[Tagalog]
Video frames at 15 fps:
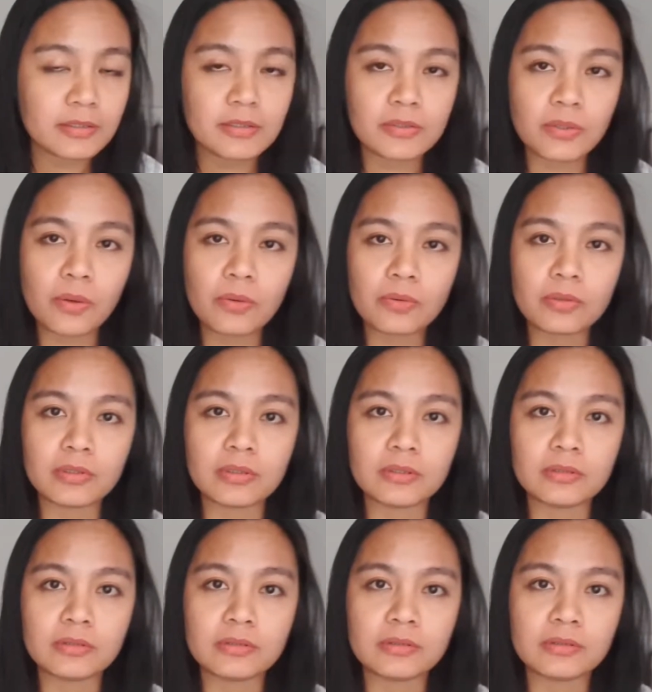so
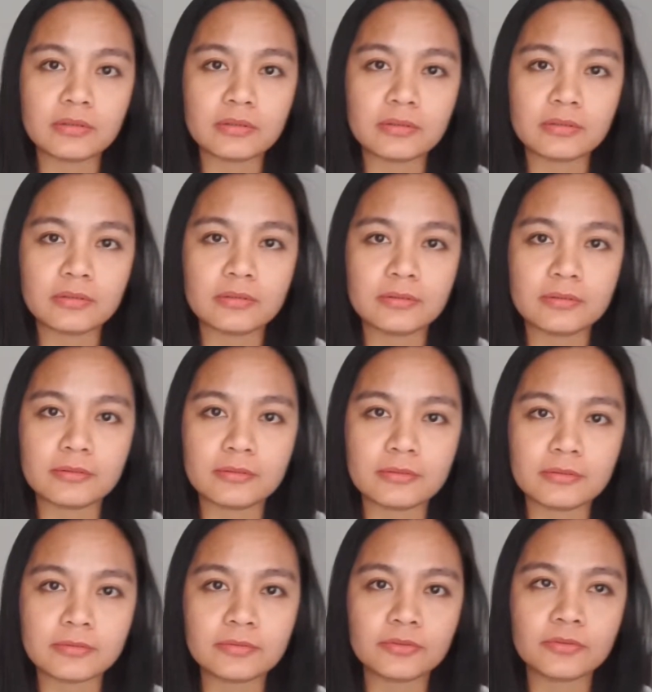
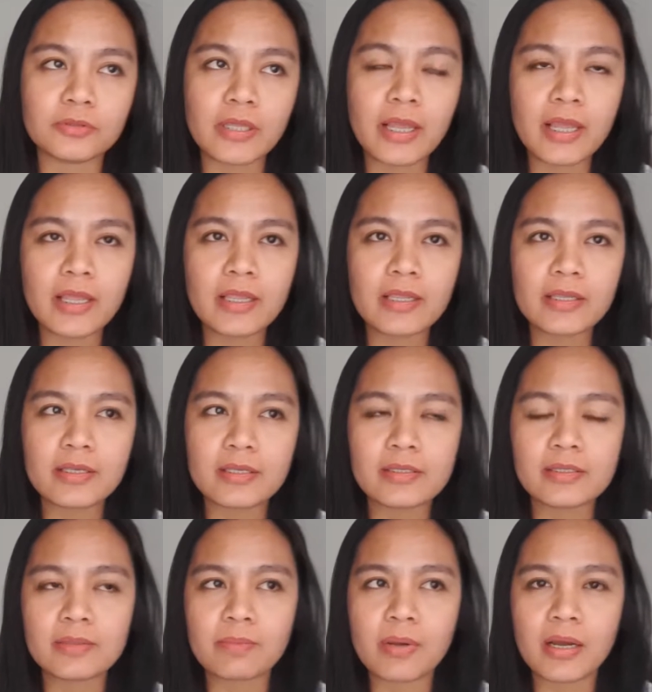uh, today
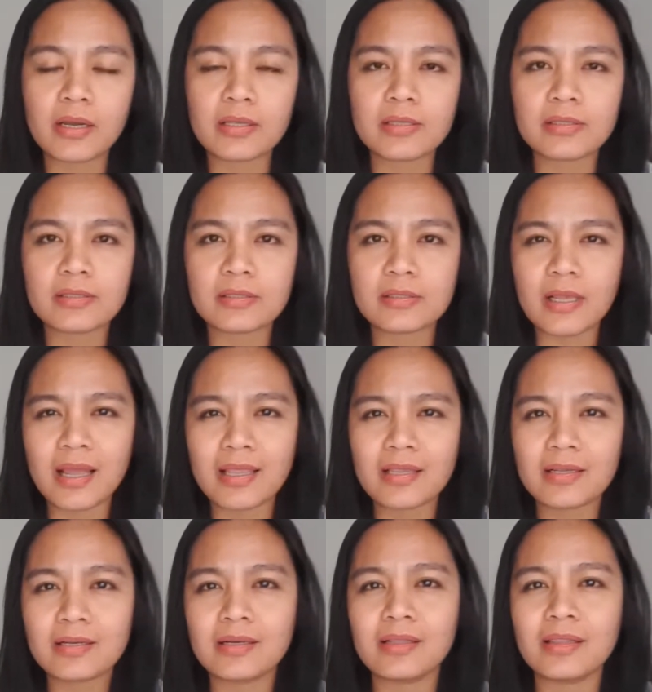is my
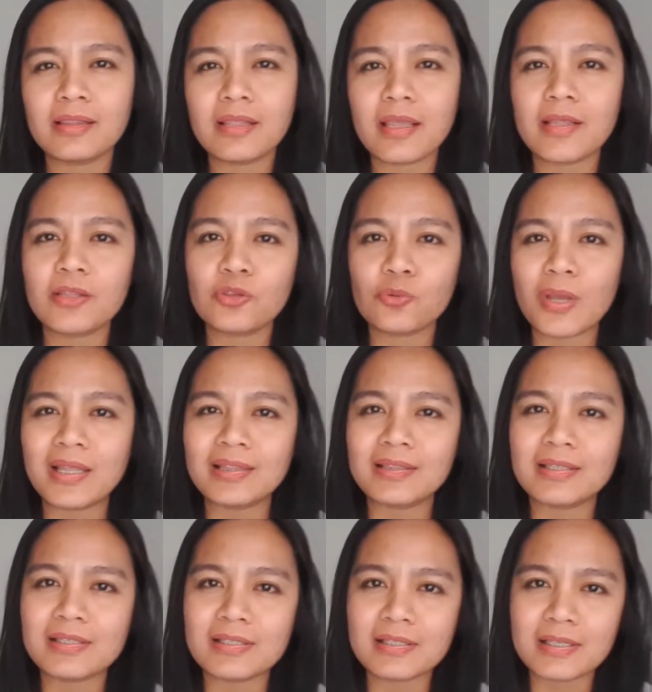cycle day
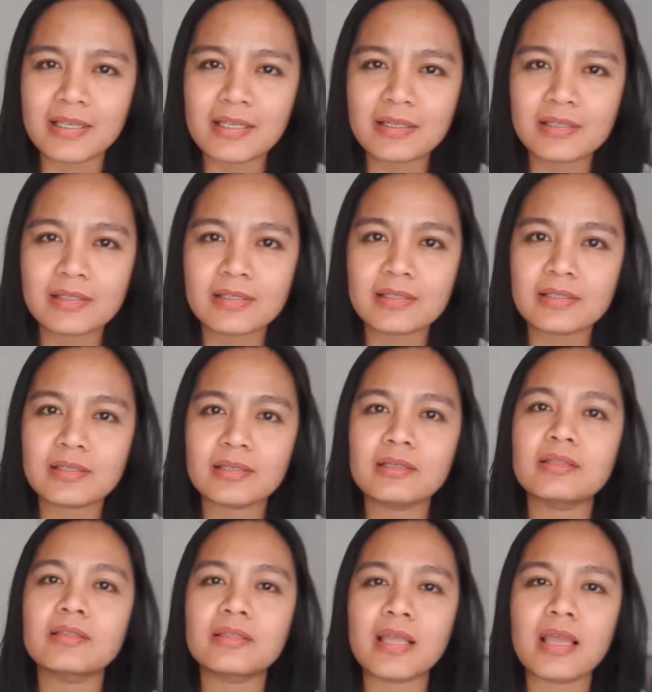26
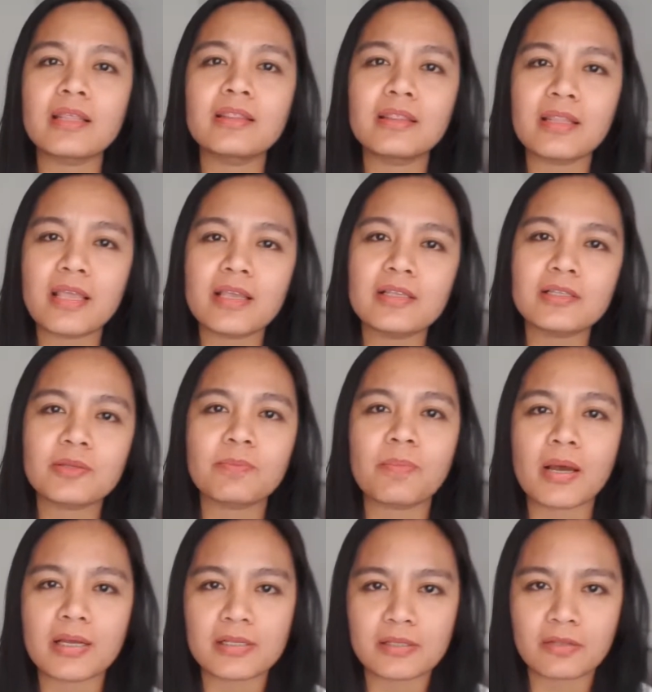10 days
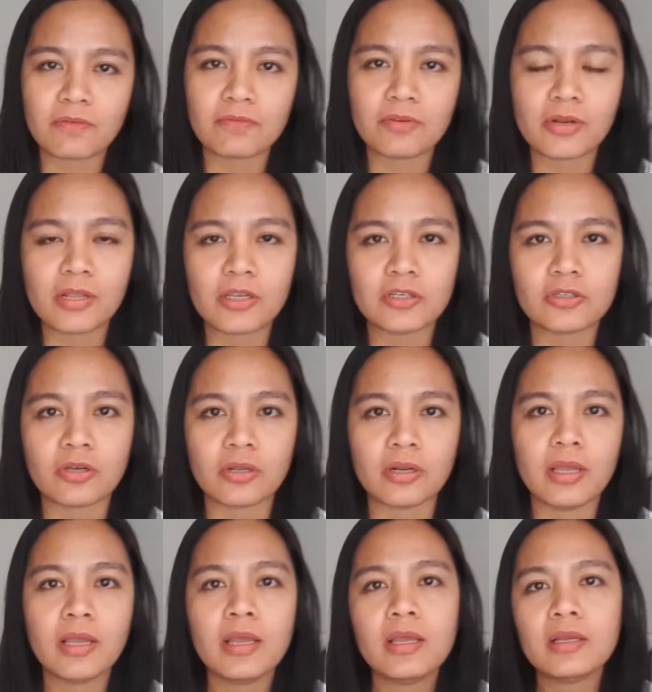past
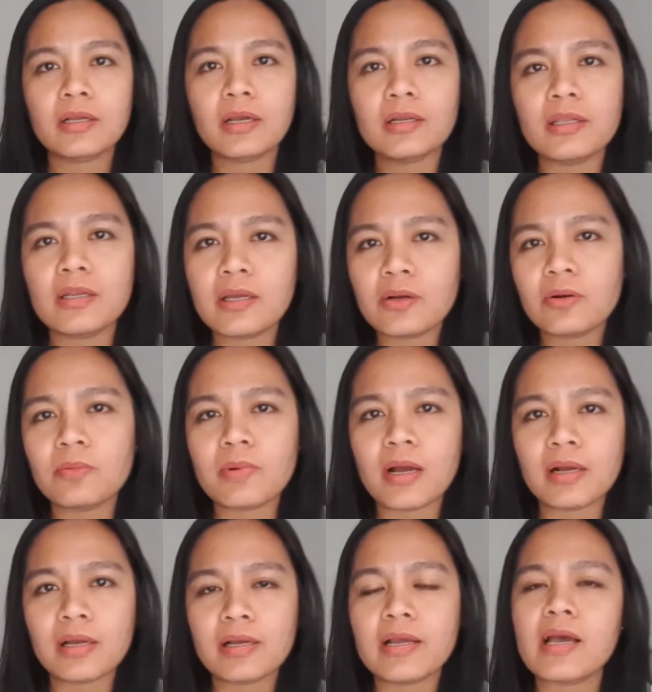ovulation kaninang
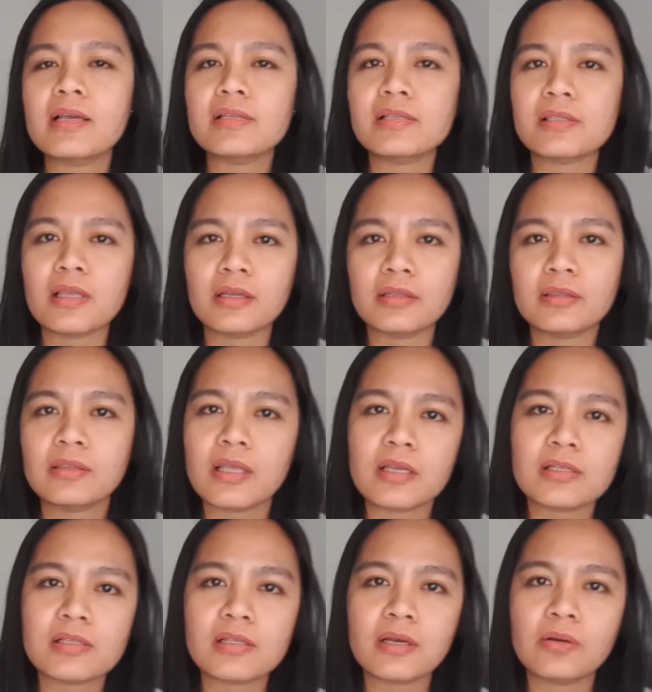umaga guys
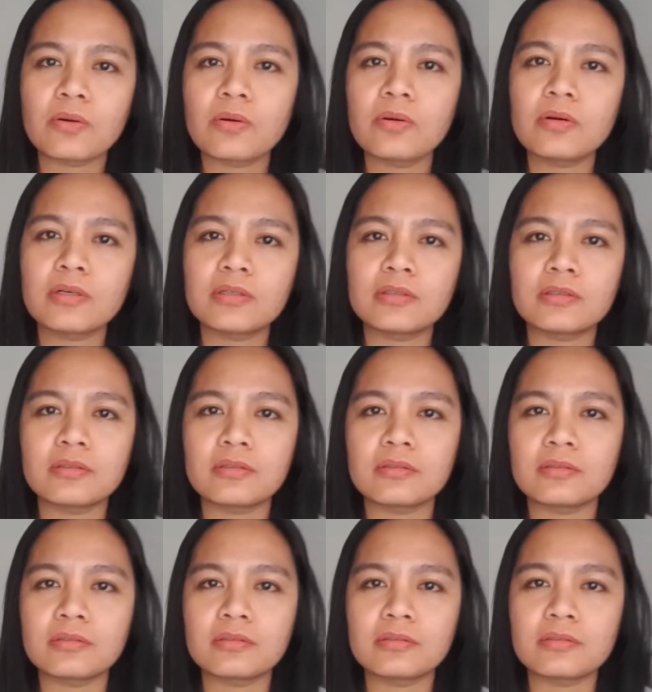nag-test ako
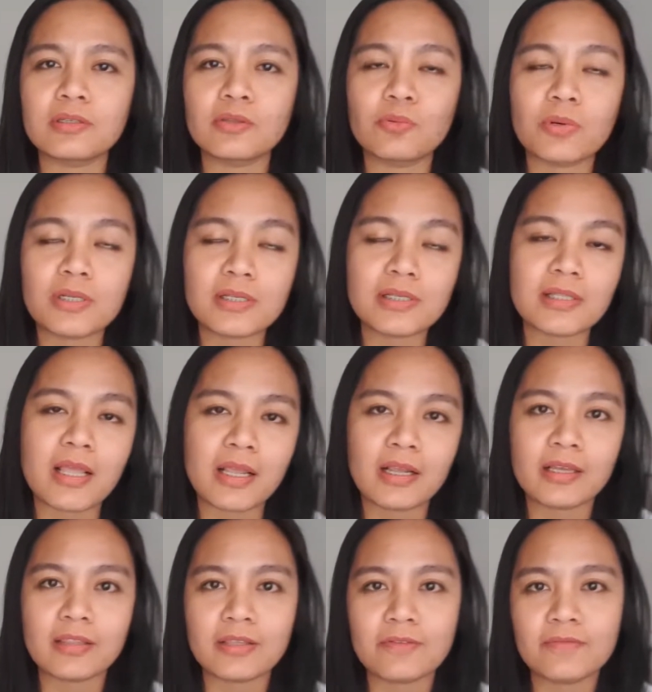uh, it was
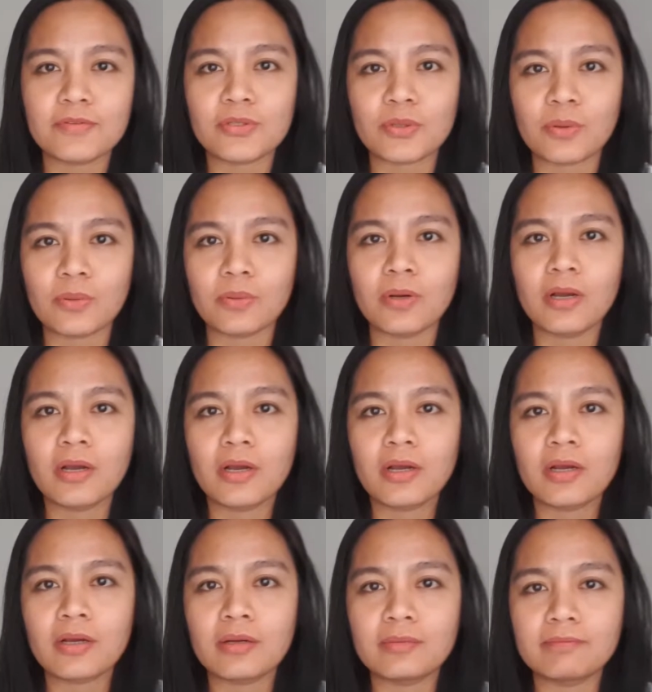negative so
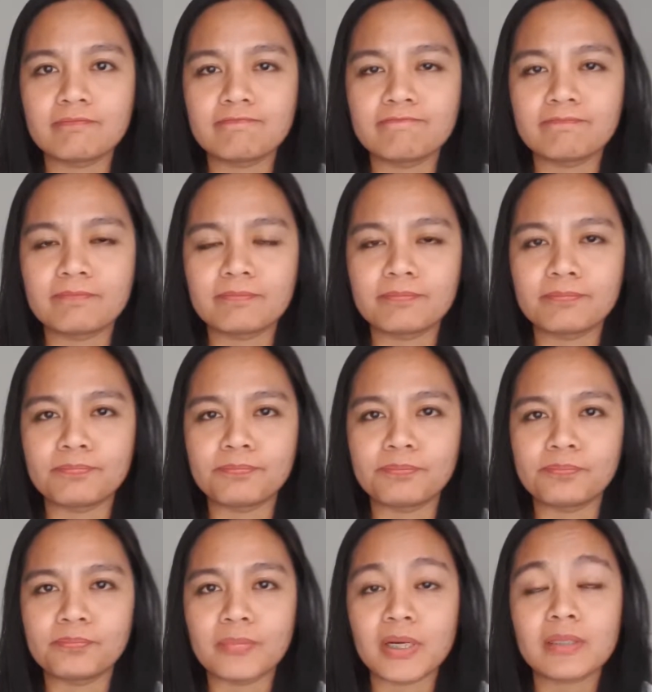
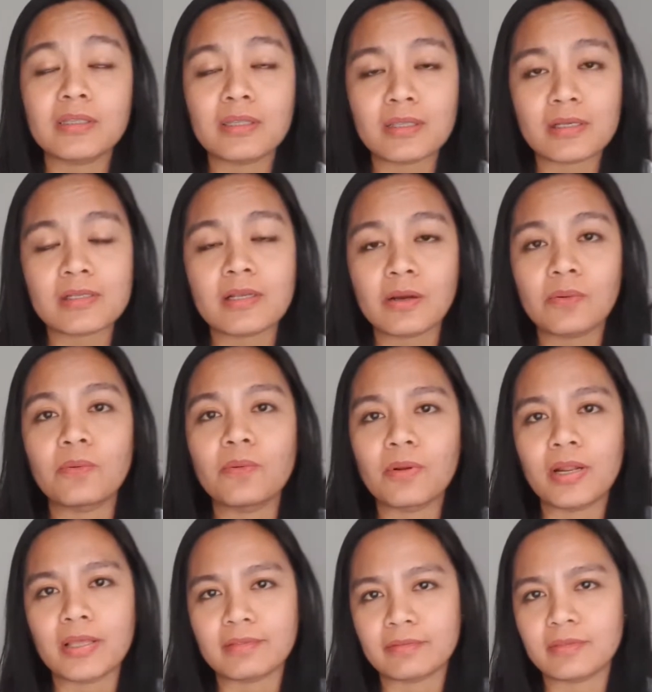um, magte-test
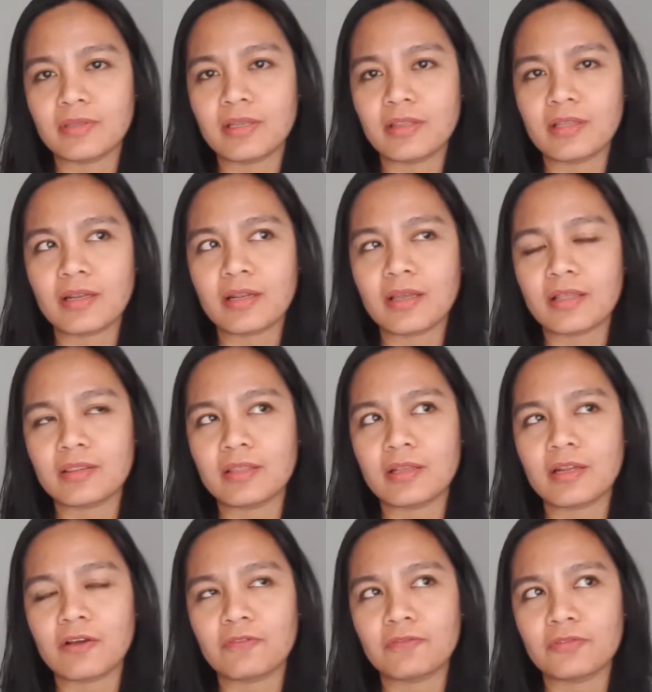ako ulit tignan
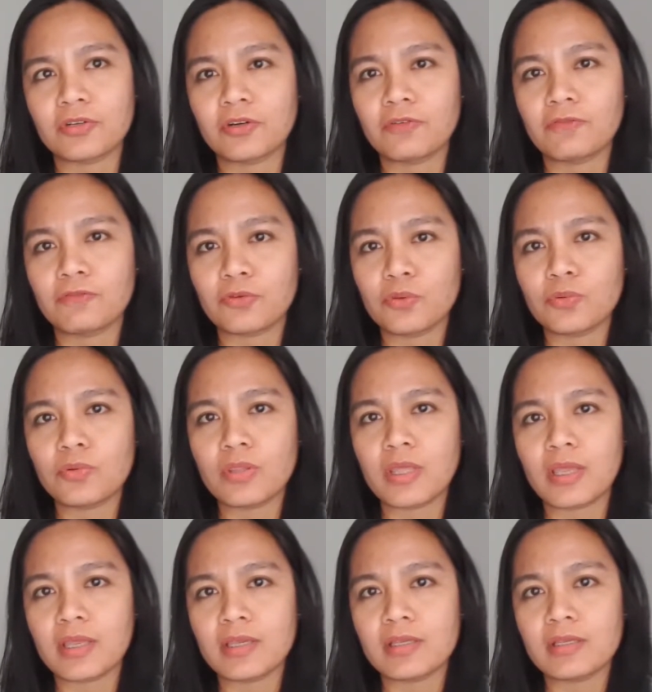natin after few
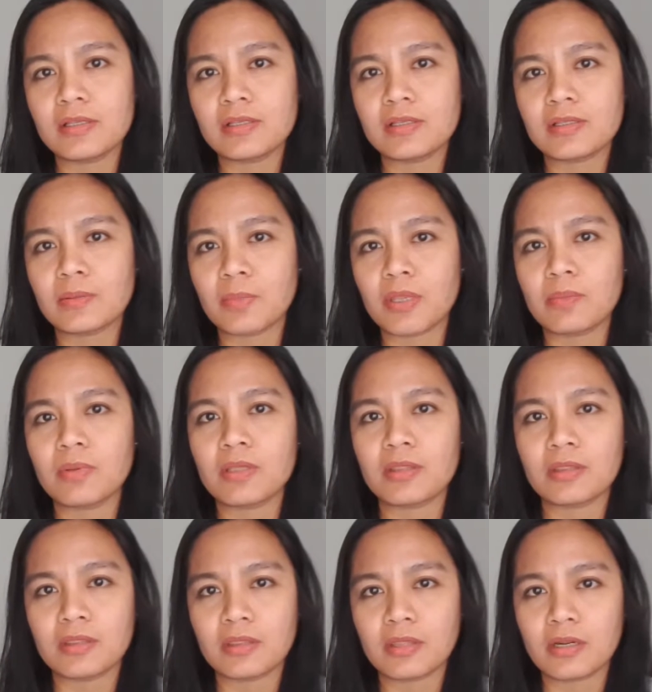days
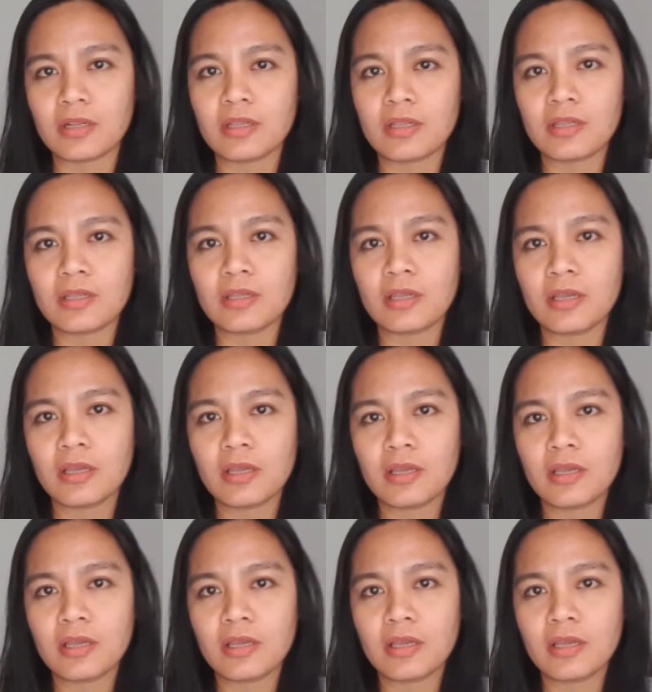maybe 3